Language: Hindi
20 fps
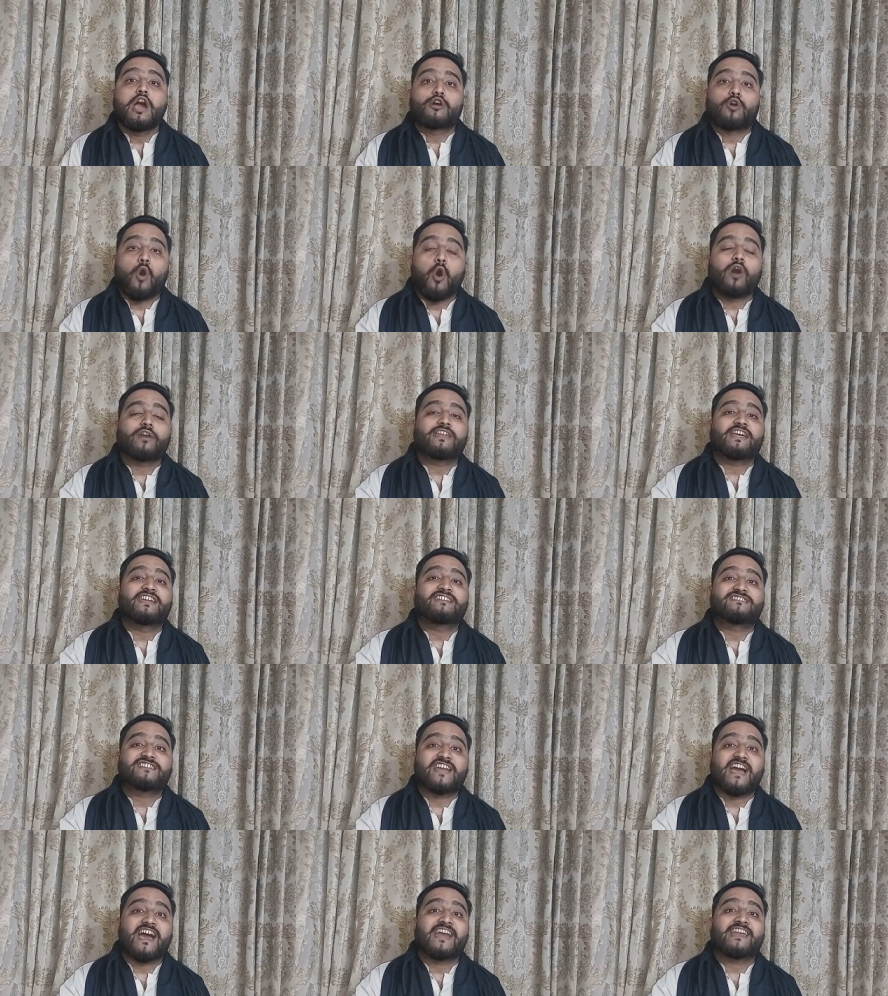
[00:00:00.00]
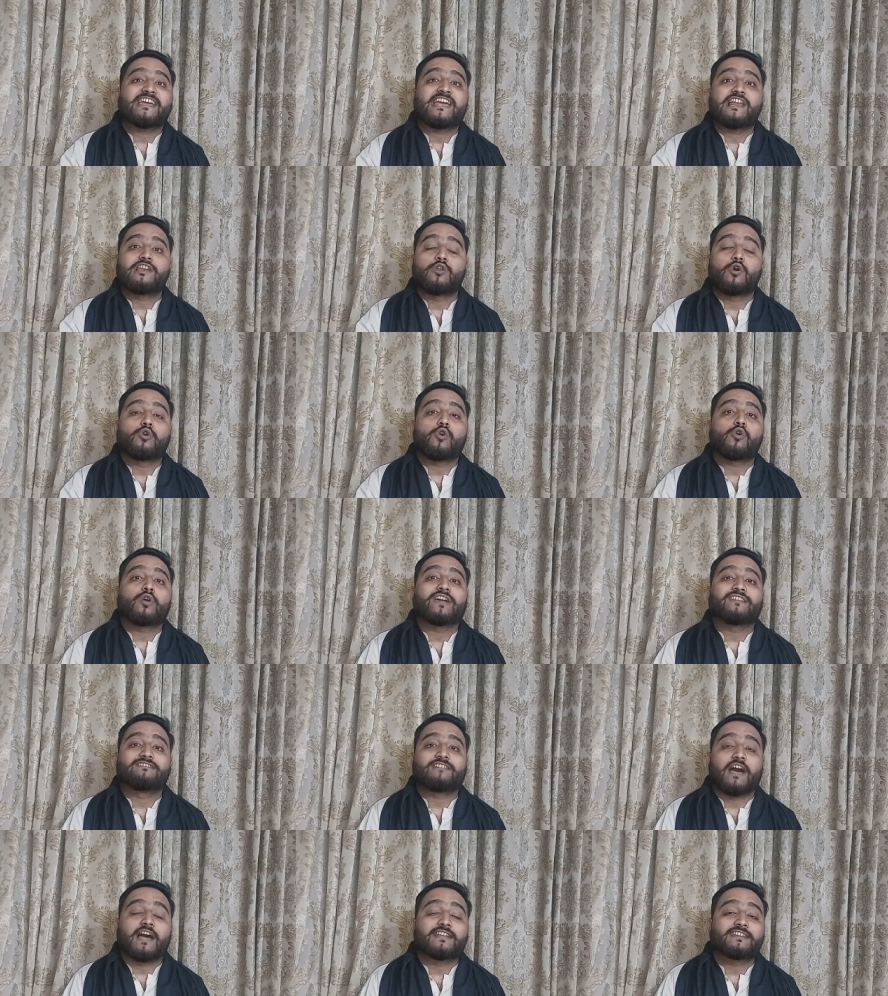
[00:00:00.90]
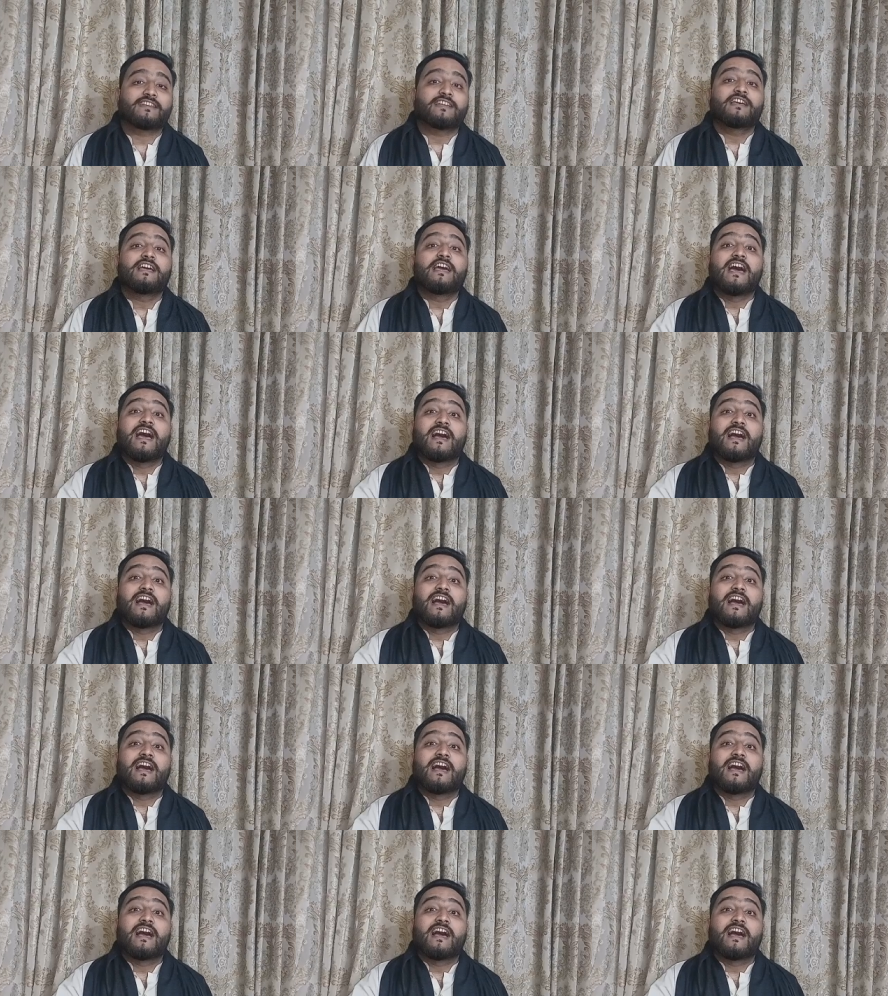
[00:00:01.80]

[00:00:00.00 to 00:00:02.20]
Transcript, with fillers: कौन इस शहर के लोगों के साथ